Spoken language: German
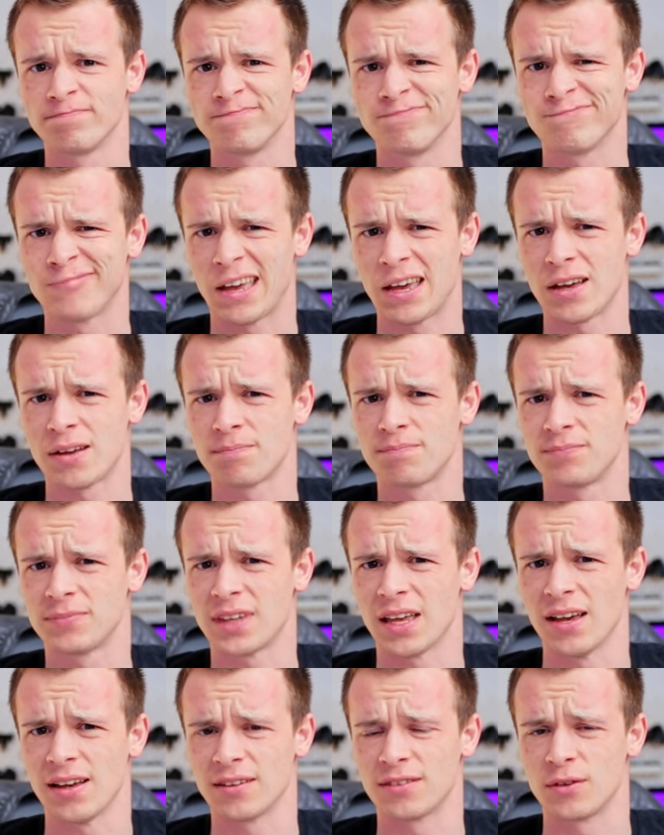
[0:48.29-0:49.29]
Naja, der
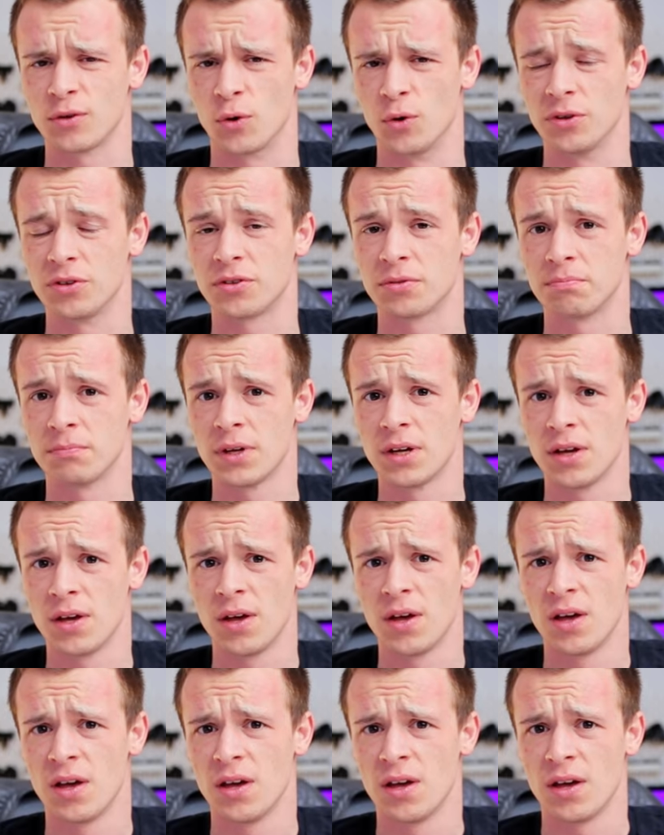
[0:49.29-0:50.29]
erste Grund
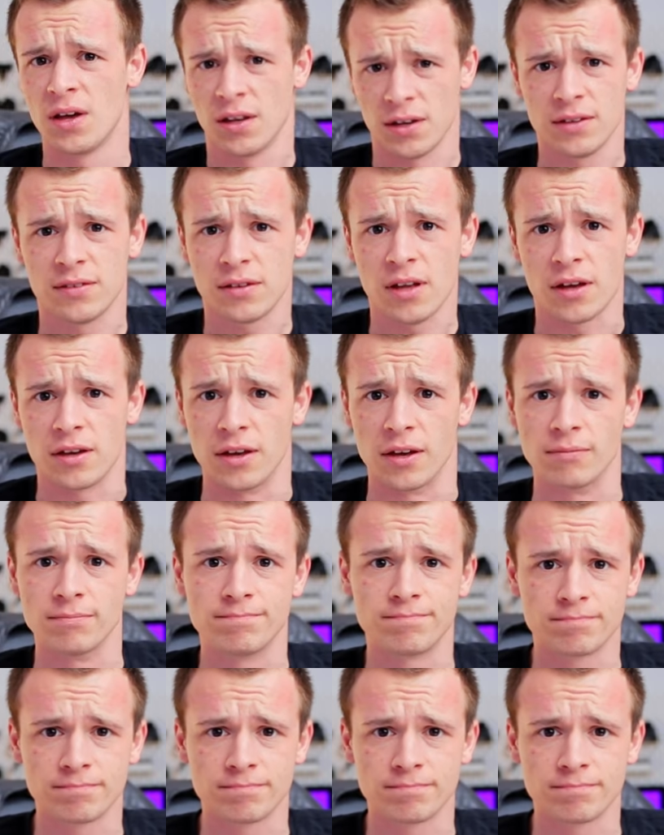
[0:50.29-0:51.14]
ist der hier.